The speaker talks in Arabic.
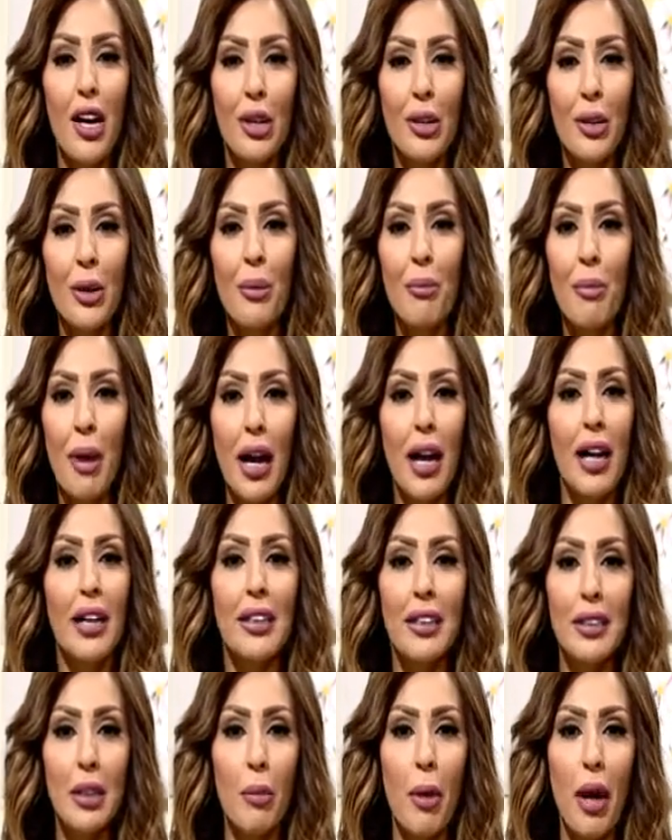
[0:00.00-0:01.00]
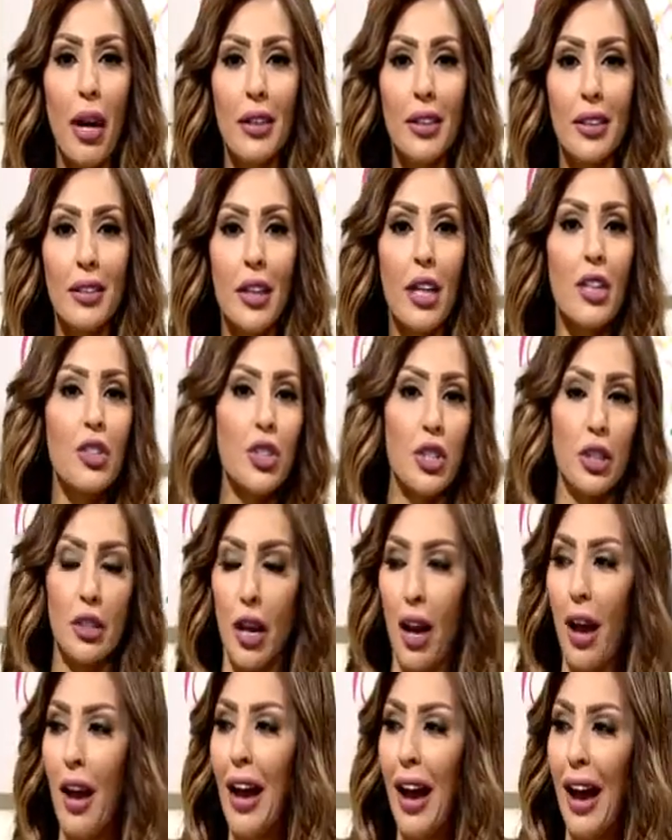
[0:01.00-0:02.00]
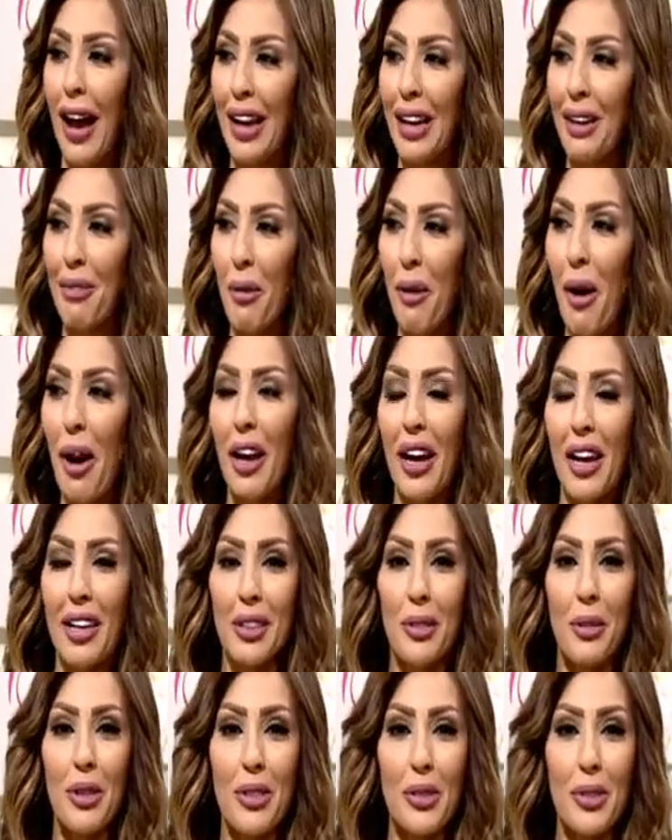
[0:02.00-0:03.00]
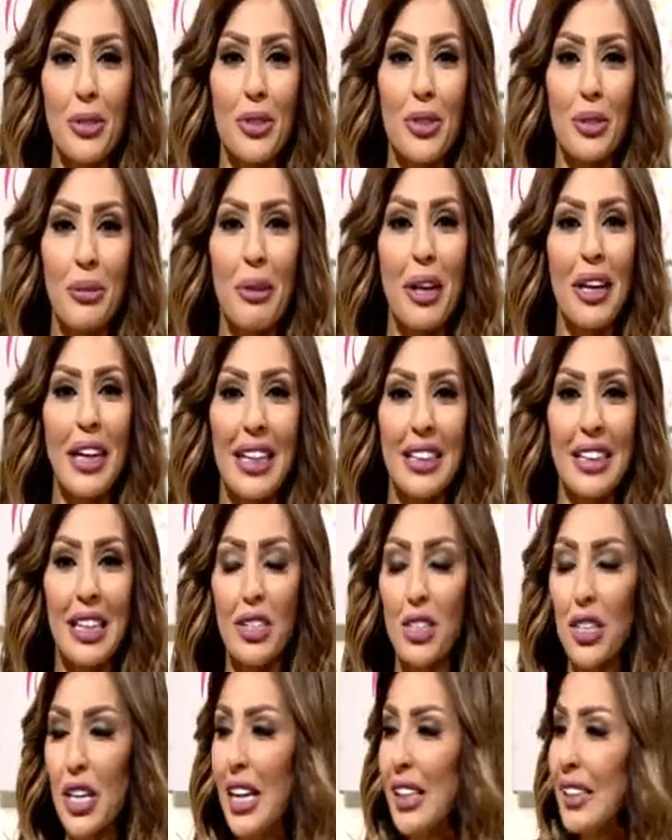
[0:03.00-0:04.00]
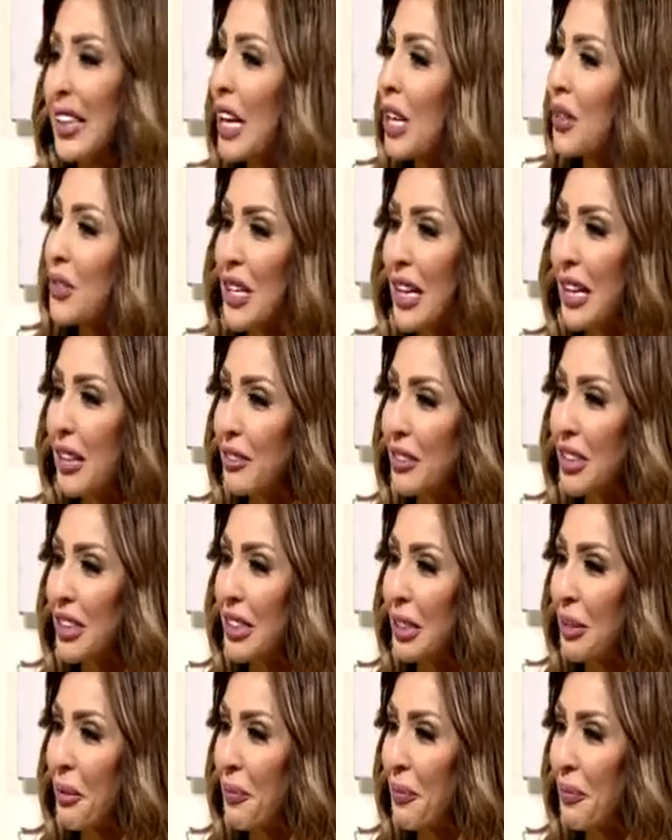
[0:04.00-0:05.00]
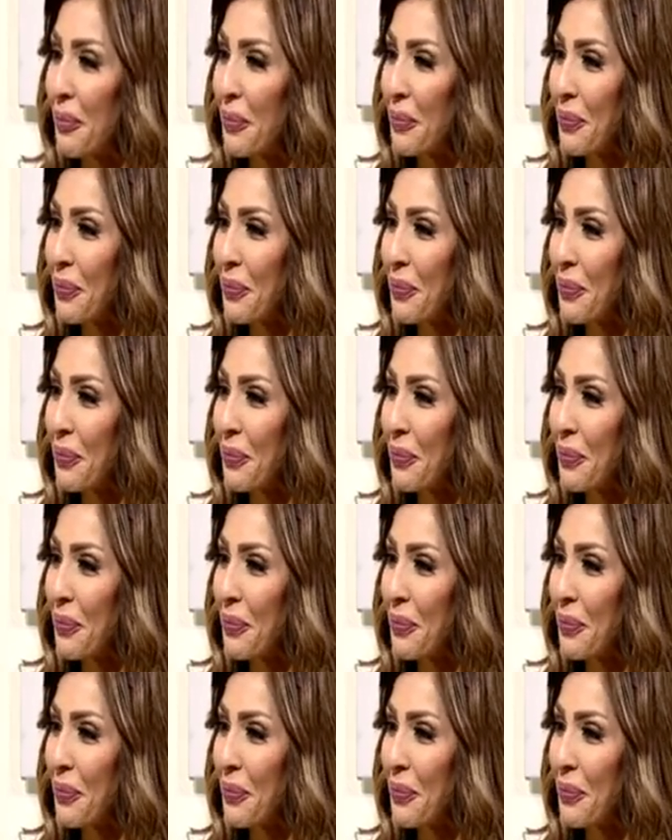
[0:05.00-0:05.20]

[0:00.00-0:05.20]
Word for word: اليوم معنا طبعا الناشطة على مواقع التواصل الاجتماعي هديل شحاد أهلا وسهلا فيكي أهلا